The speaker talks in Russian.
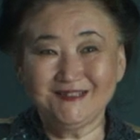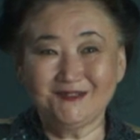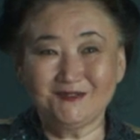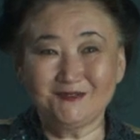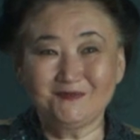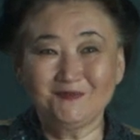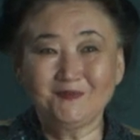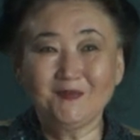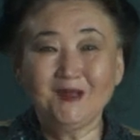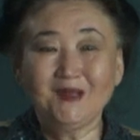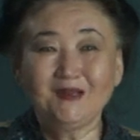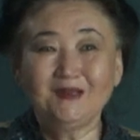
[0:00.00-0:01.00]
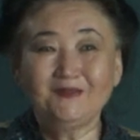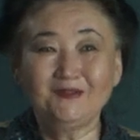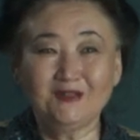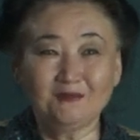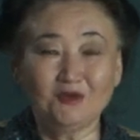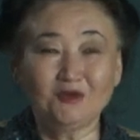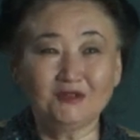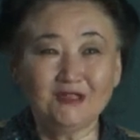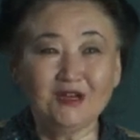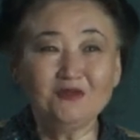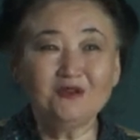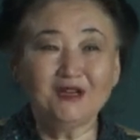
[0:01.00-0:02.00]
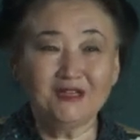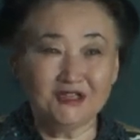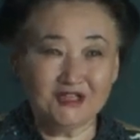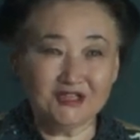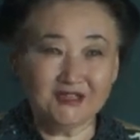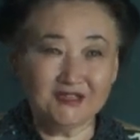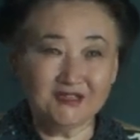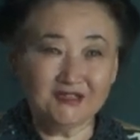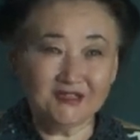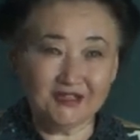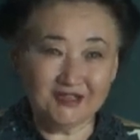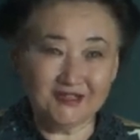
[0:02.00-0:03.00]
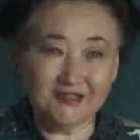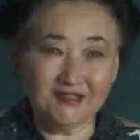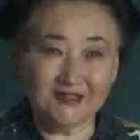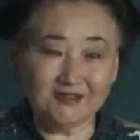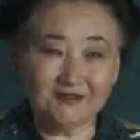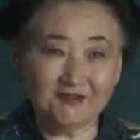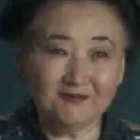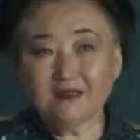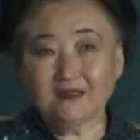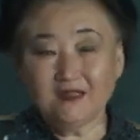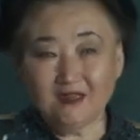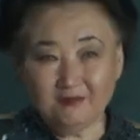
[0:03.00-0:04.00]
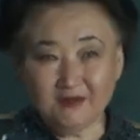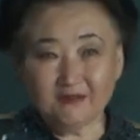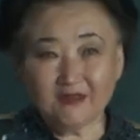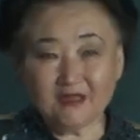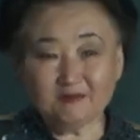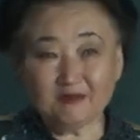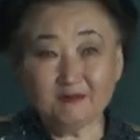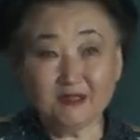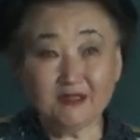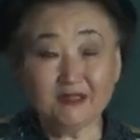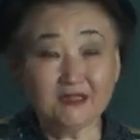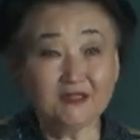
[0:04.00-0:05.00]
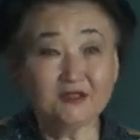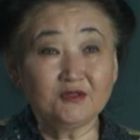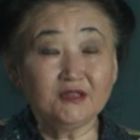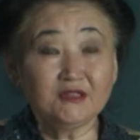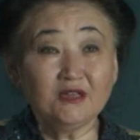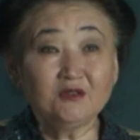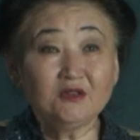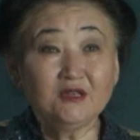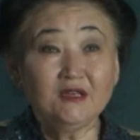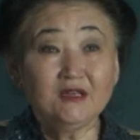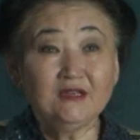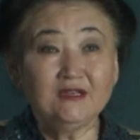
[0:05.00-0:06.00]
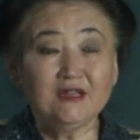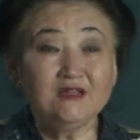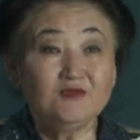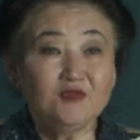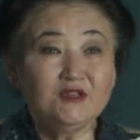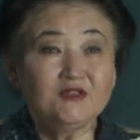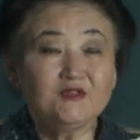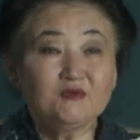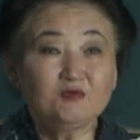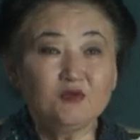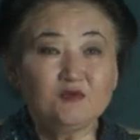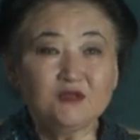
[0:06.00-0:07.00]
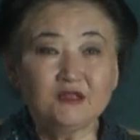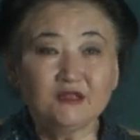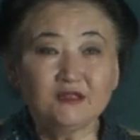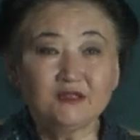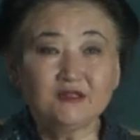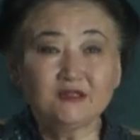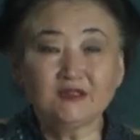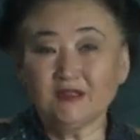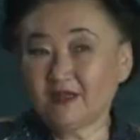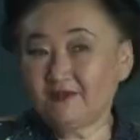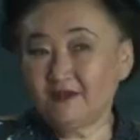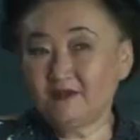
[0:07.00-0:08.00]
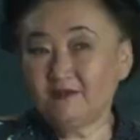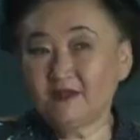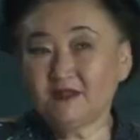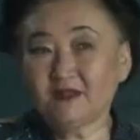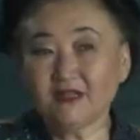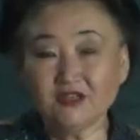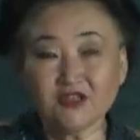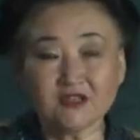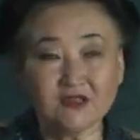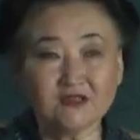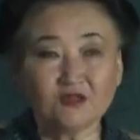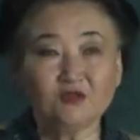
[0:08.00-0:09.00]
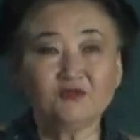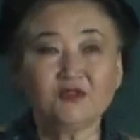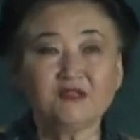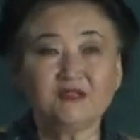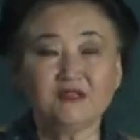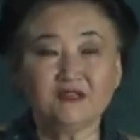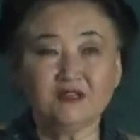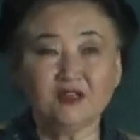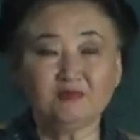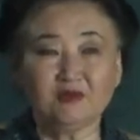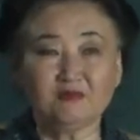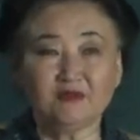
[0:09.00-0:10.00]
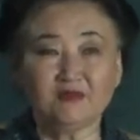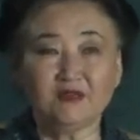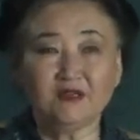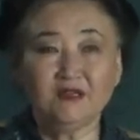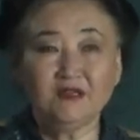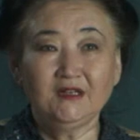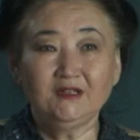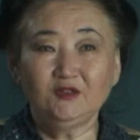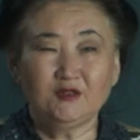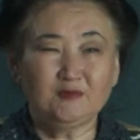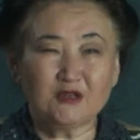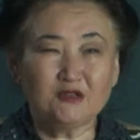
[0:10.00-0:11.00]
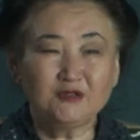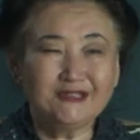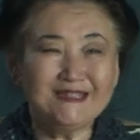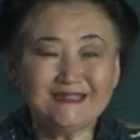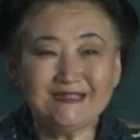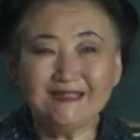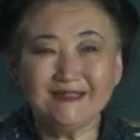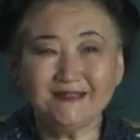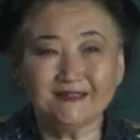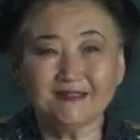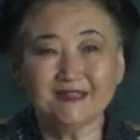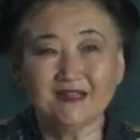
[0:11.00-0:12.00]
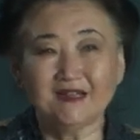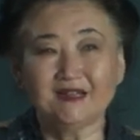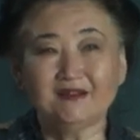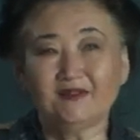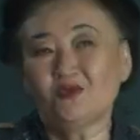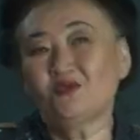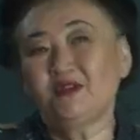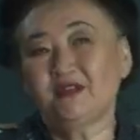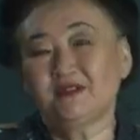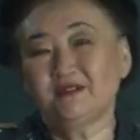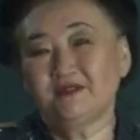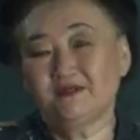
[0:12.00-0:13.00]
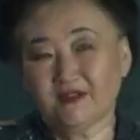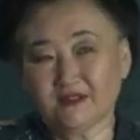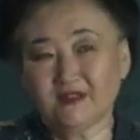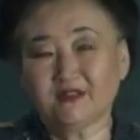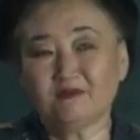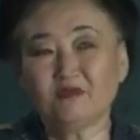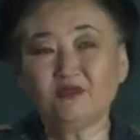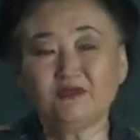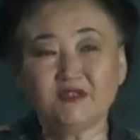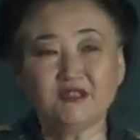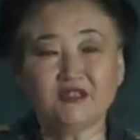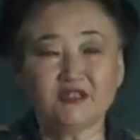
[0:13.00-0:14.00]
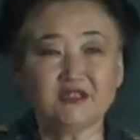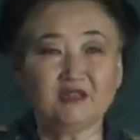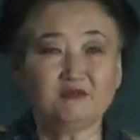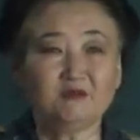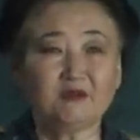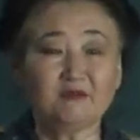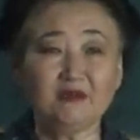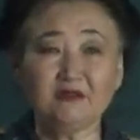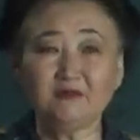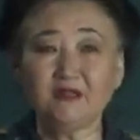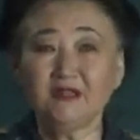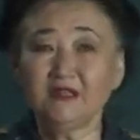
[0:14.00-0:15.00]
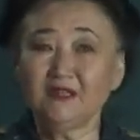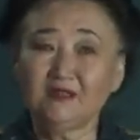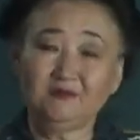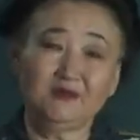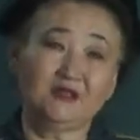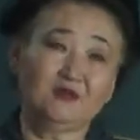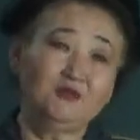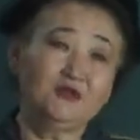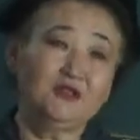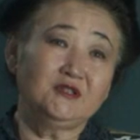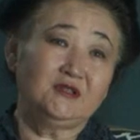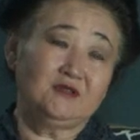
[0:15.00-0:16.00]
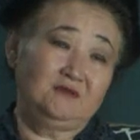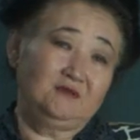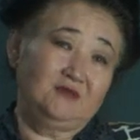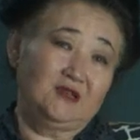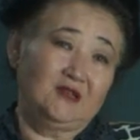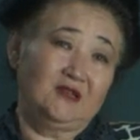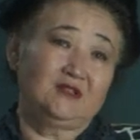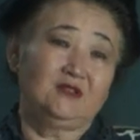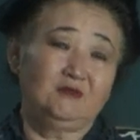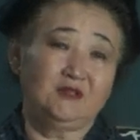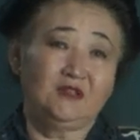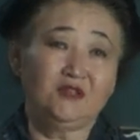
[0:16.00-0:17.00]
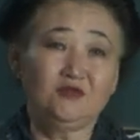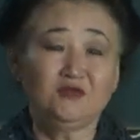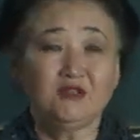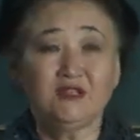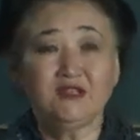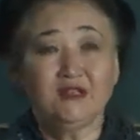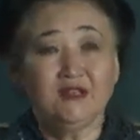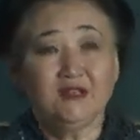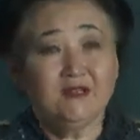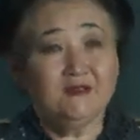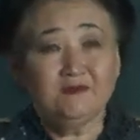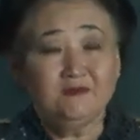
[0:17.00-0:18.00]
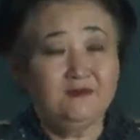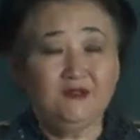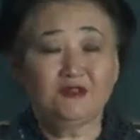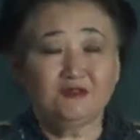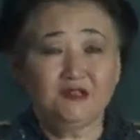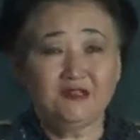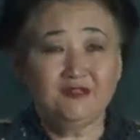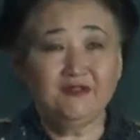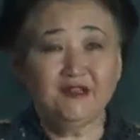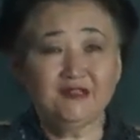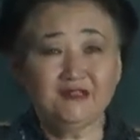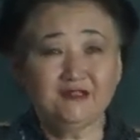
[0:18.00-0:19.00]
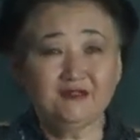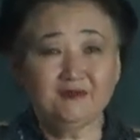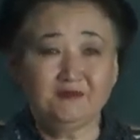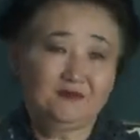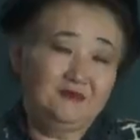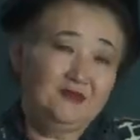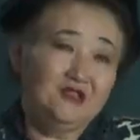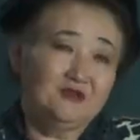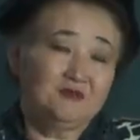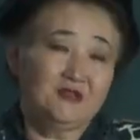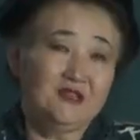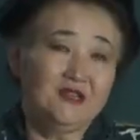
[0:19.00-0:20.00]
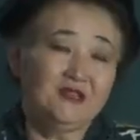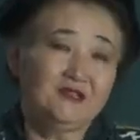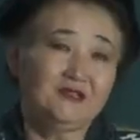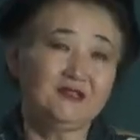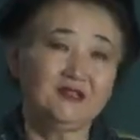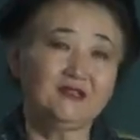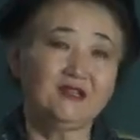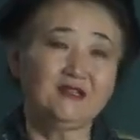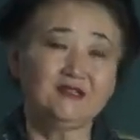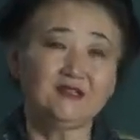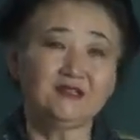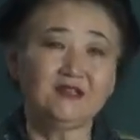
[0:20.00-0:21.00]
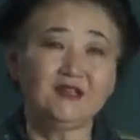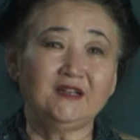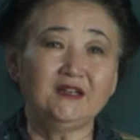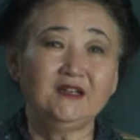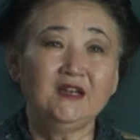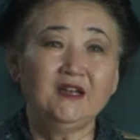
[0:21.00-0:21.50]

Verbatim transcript: кино». Фильм «Отау» Алишера Жадигерова. Когда я первый раз посмотрела картину «Отау», я невольно вспомнила о фильме «Конечная остановка» Серика Апрымова. То есть прошло 30 лет, а в ауле, в казахском ауле все те же самые проблемы, безработица, какая-то безнадега, некуда деваться, нечем заняться и так далее, и так далее.